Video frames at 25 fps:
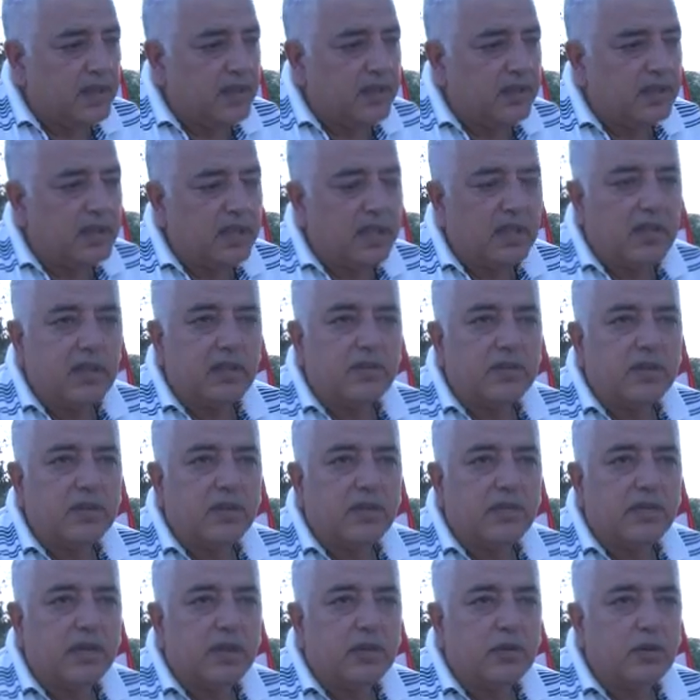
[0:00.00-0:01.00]

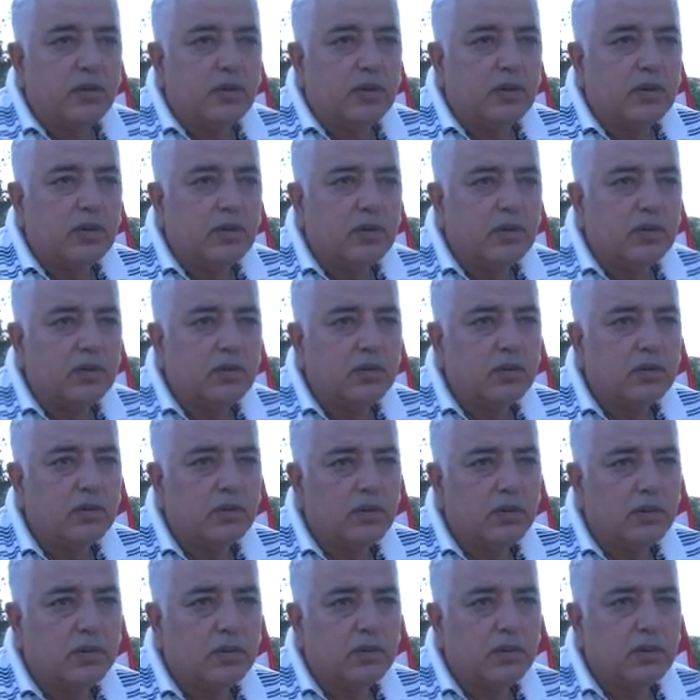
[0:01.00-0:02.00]
şerefsiz FETÖ
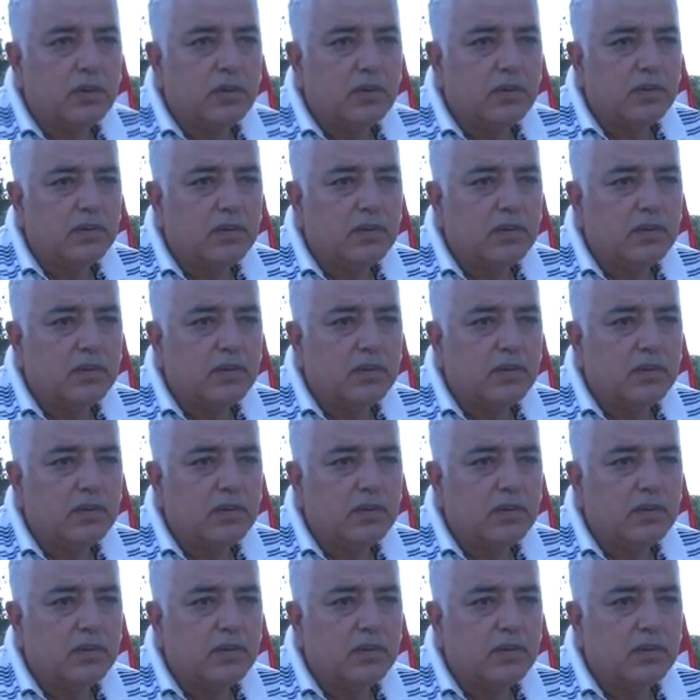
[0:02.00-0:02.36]
grubu